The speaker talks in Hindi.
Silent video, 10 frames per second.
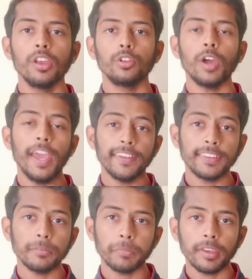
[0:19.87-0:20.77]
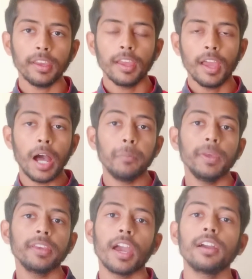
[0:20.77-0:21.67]
तो ऐसे में
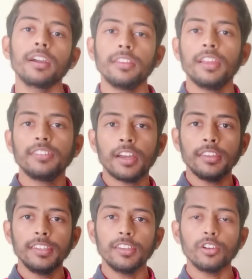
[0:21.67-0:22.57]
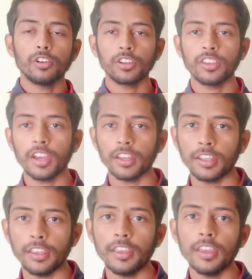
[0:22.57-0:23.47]
हमें क्या करना चाहिए और क्या
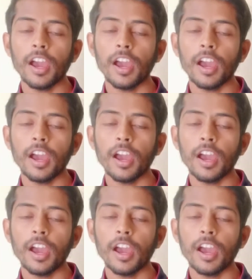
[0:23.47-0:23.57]
नहीं